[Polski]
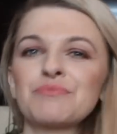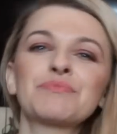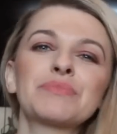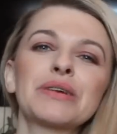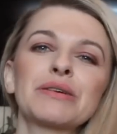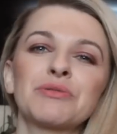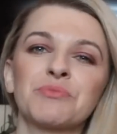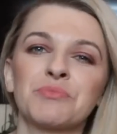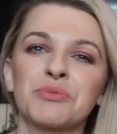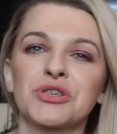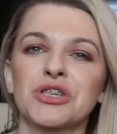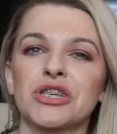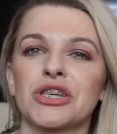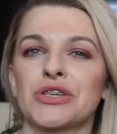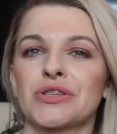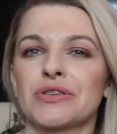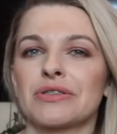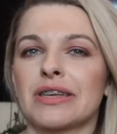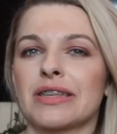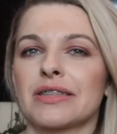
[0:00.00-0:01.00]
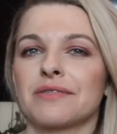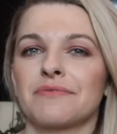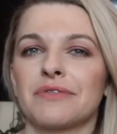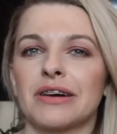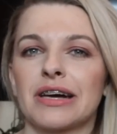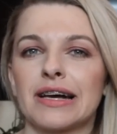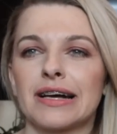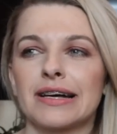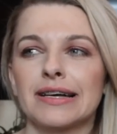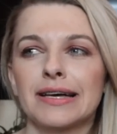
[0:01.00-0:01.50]
Miałam podzielić to na
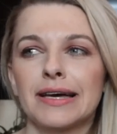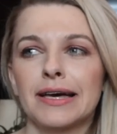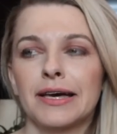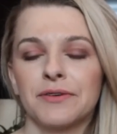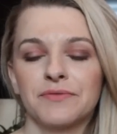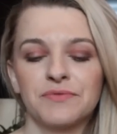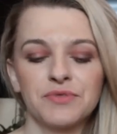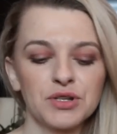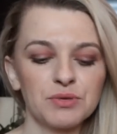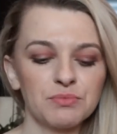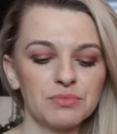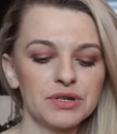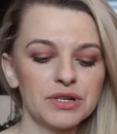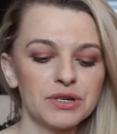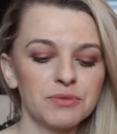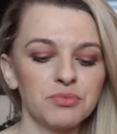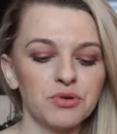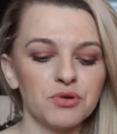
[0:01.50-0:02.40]
dwa filmy,